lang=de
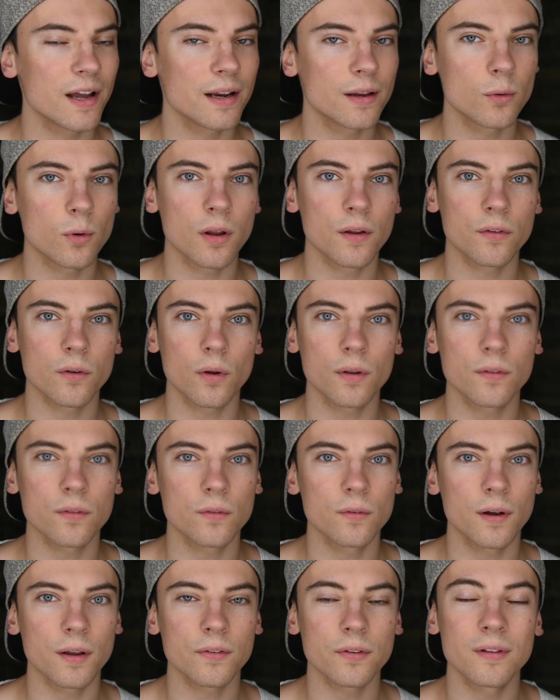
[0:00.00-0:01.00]
werdet oder
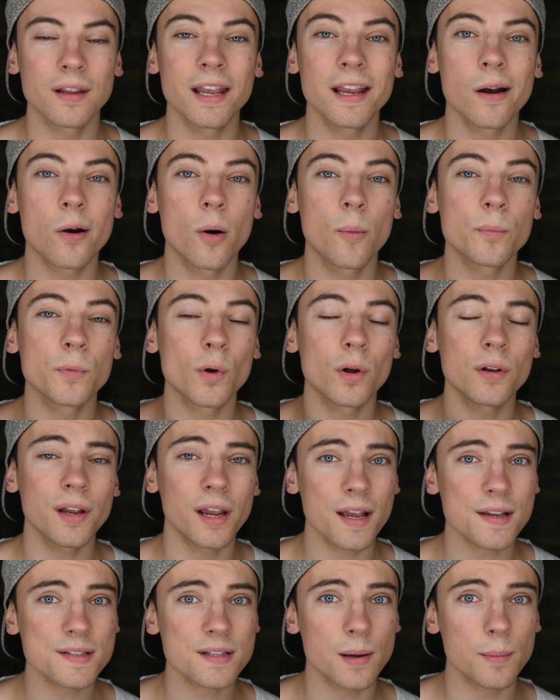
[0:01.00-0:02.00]
sonst was. Nee, ihr kommt dort
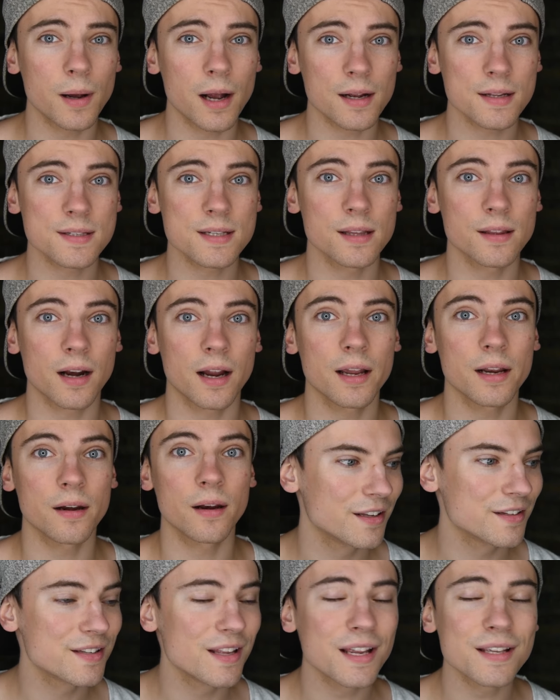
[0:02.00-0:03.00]
erst ab 18 rein.
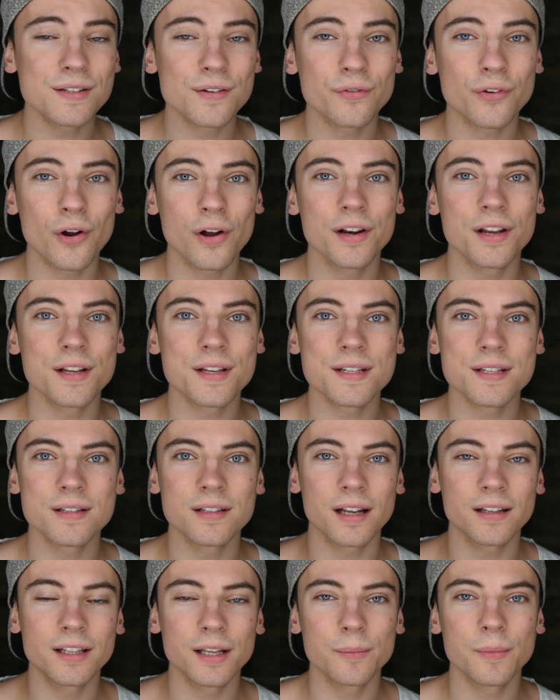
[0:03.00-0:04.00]
Das nächste, Freunde, ist,
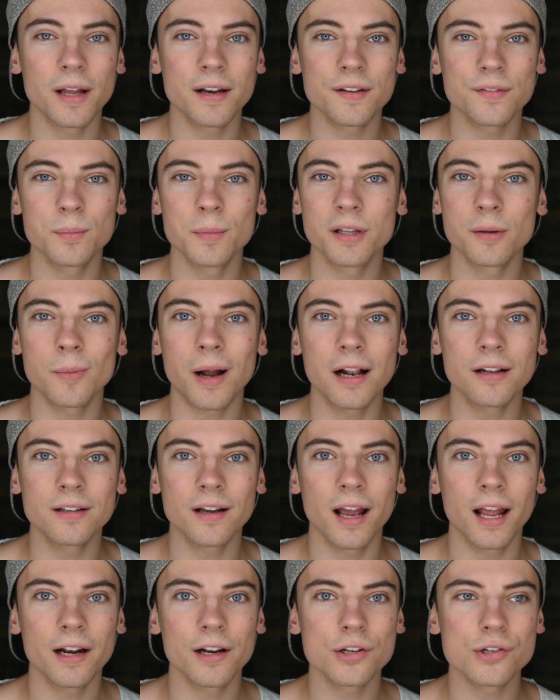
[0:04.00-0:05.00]
nachdem ja das mit dem
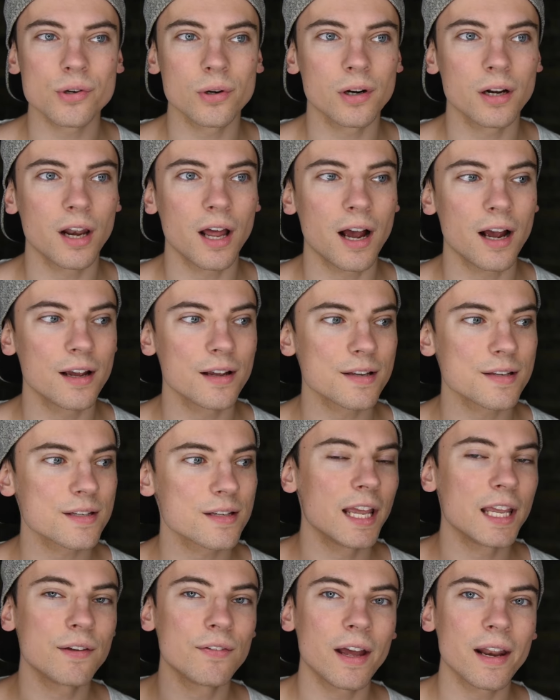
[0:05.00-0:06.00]
Alter eigentlich schon klar ist,
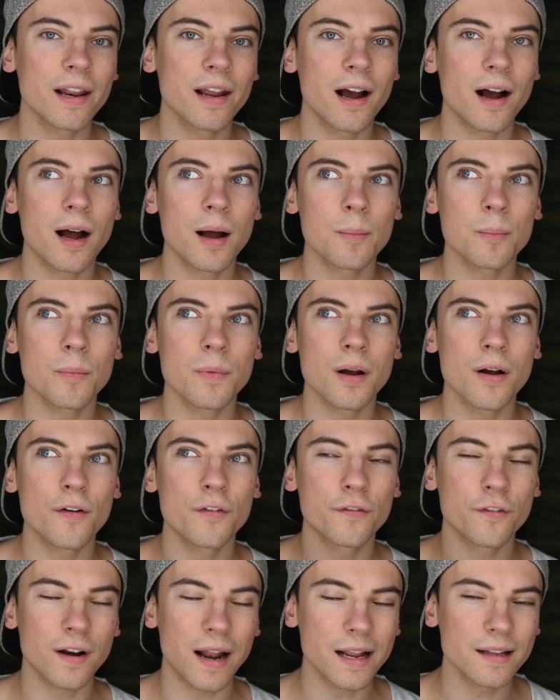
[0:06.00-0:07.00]
ich werde am
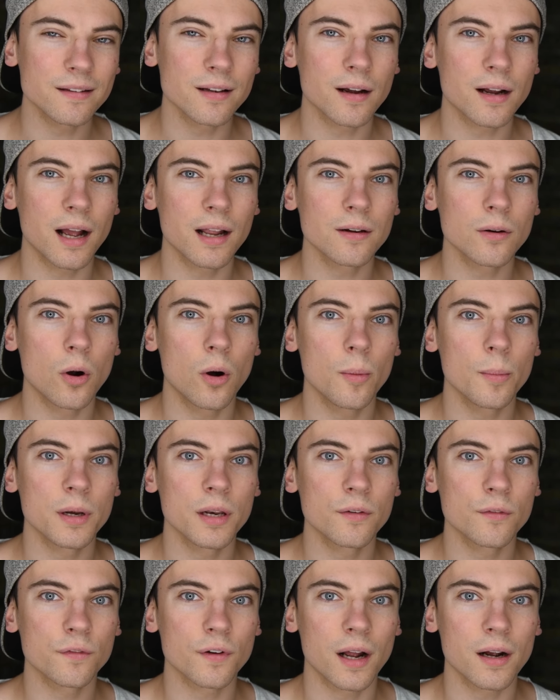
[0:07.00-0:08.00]
Freitag ankommen
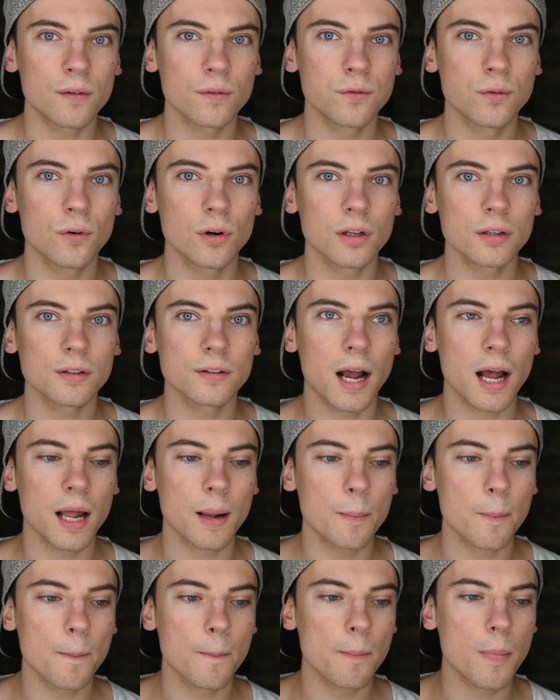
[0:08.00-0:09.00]
in Frankfurt
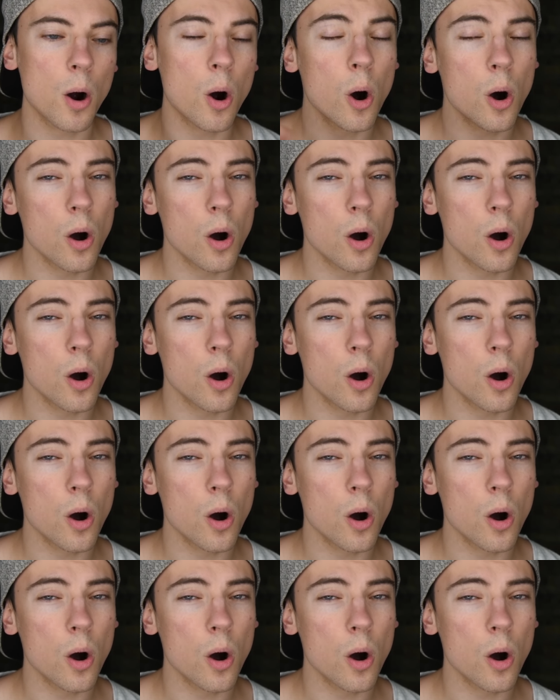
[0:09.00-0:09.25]
am